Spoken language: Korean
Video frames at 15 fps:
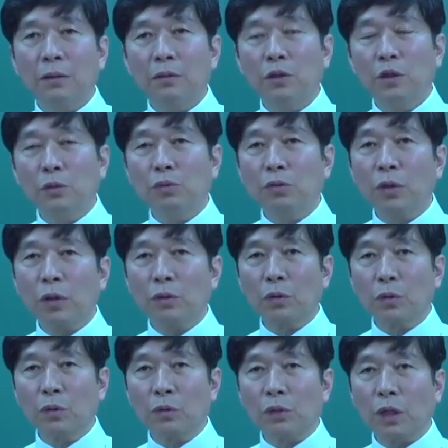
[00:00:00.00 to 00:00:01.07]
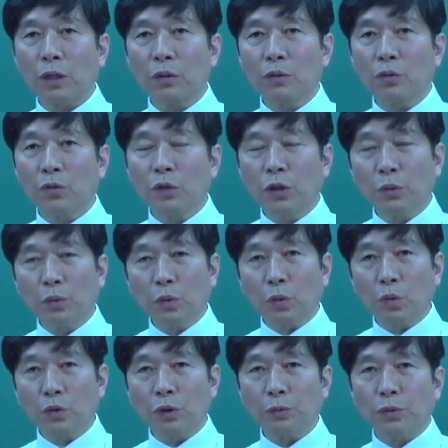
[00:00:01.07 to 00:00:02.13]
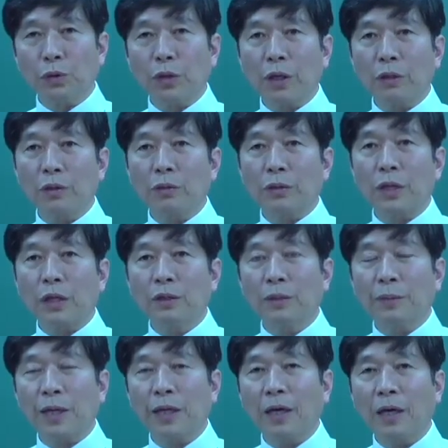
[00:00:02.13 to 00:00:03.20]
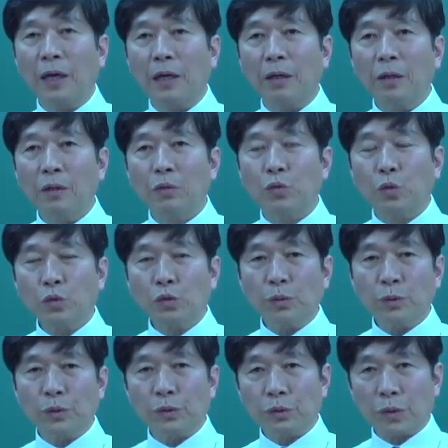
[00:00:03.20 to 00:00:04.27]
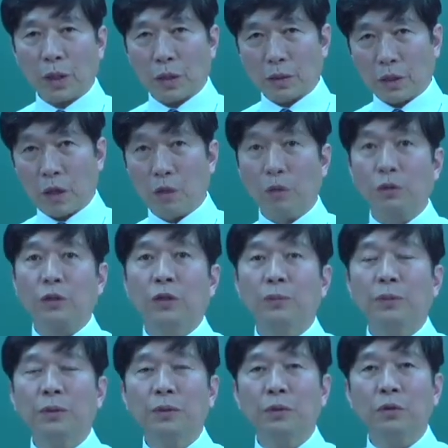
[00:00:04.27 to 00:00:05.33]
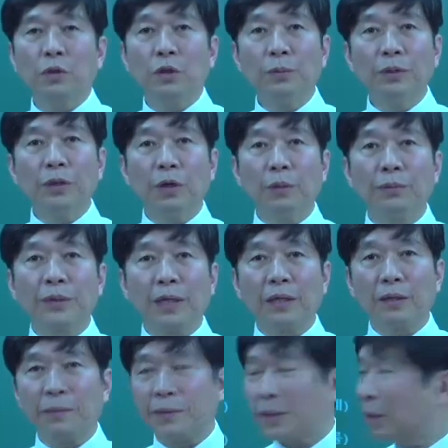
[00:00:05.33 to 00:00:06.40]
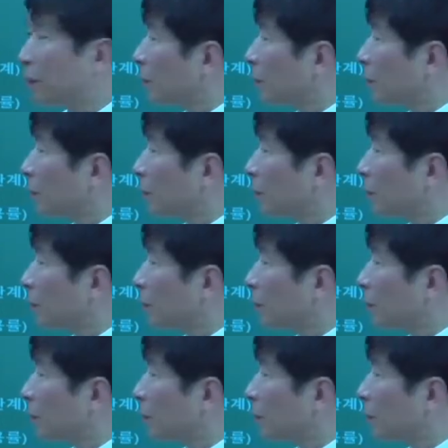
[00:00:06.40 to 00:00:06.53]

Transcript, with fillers: 2분 간격으로 다니고 1분 50초 간격으로 다녀봐야 종점에서 차가 다 엉키면 의미가 없다는 겁니다.